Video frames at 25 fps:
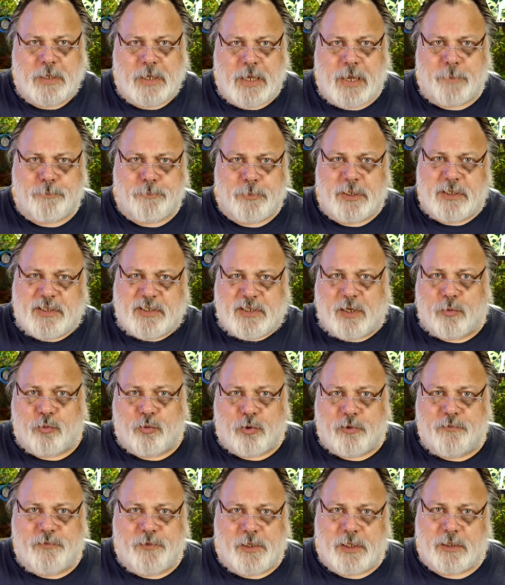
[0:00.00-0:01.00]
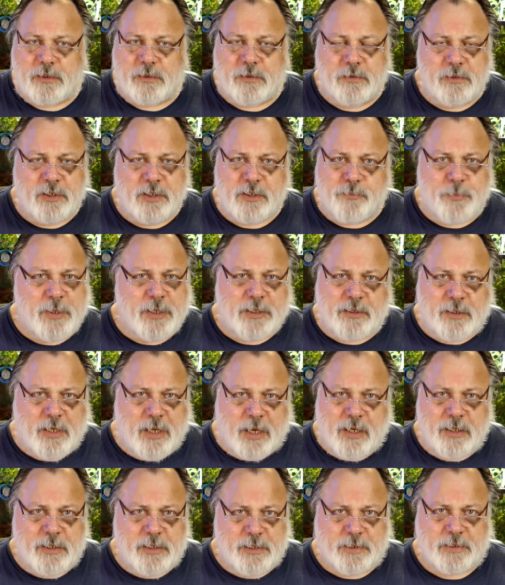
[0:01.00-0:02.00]
abgesaugt wird. Das macht
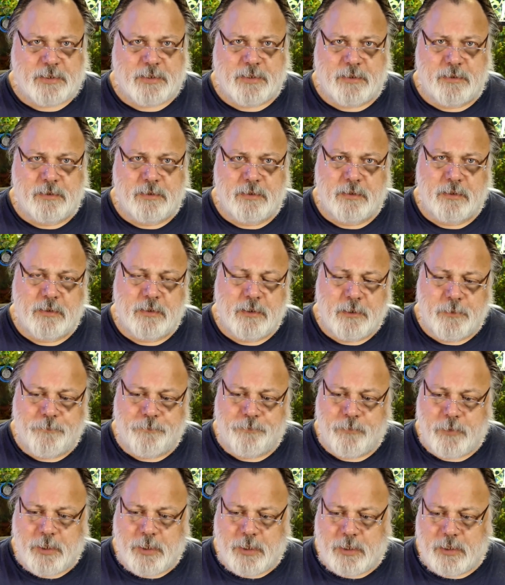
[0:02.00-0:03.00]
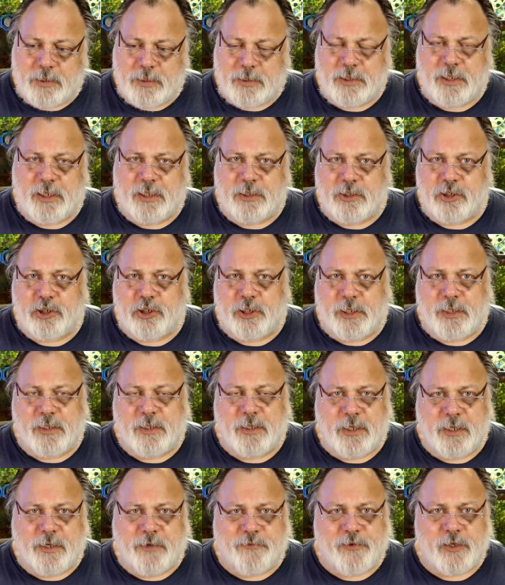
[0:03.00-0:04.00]
gar nichts. Ja, die entstehen
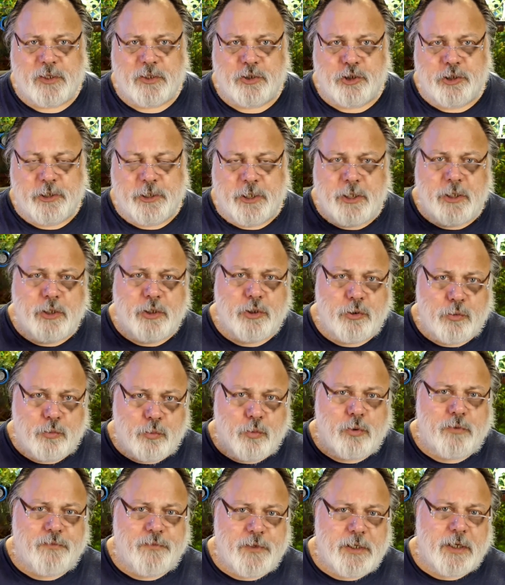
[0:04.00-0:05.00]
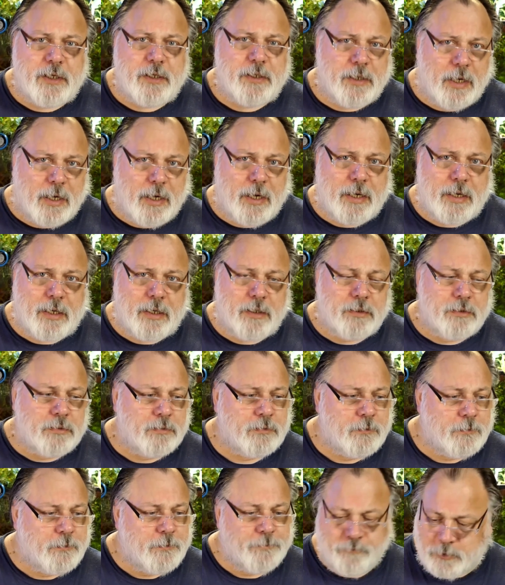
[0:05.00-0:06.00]
einfach schnell genug wieder nach.
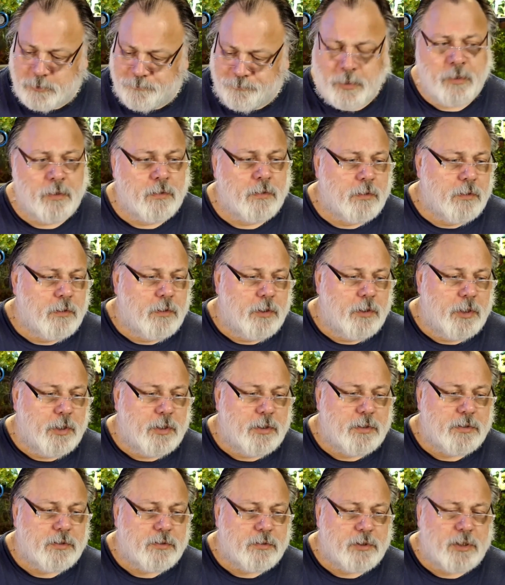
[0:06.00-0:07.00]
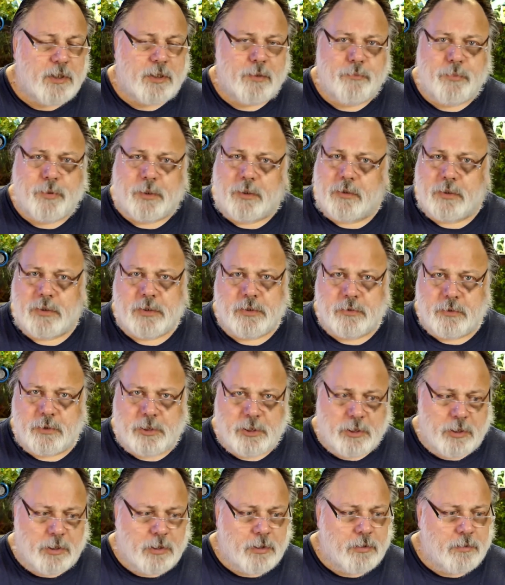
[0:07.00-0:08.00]
Ja, also da brauchst du
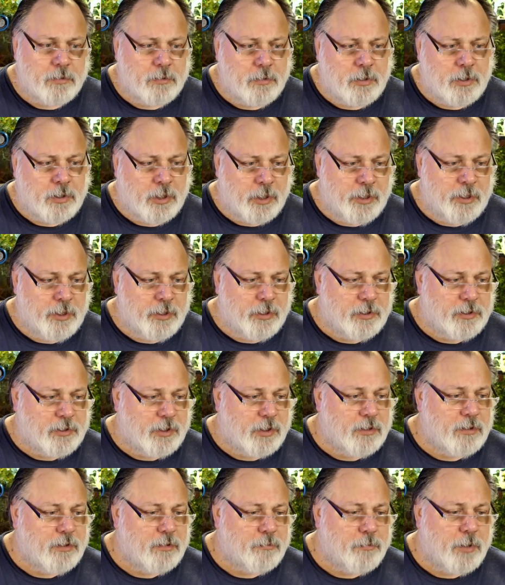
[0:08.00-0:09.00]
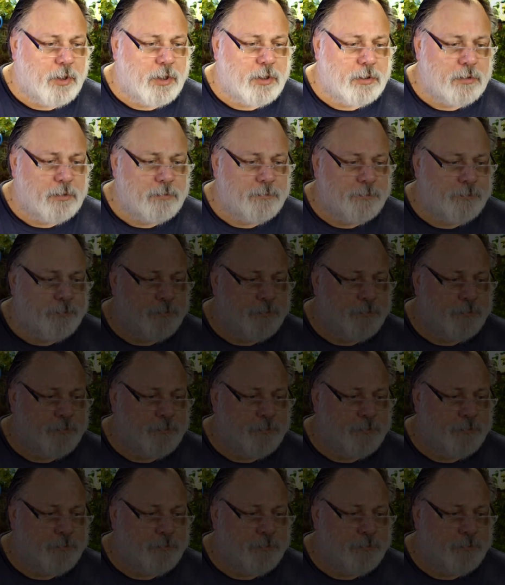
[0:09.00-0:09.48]
dir keine Gedanken machen.